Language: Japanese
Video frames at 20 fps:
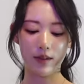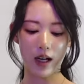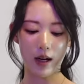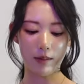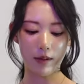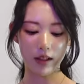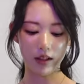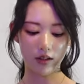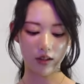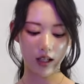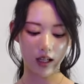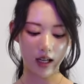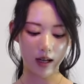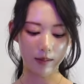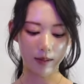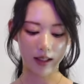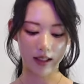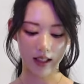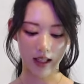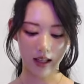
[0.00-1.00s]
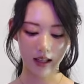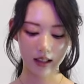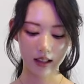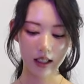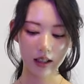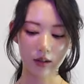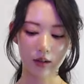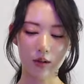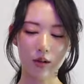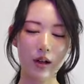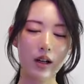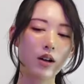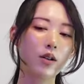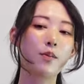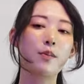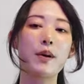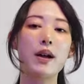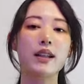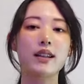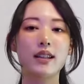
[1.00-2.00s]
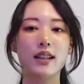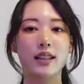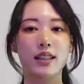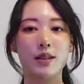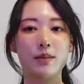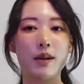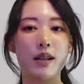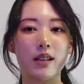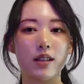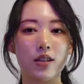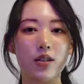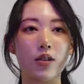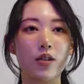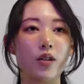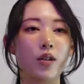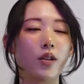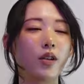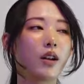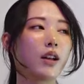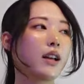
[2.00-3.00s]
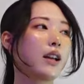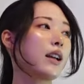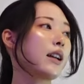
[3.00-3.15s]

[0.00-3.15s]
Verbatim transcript: カバンの中身ってけどこれがパッて閉めると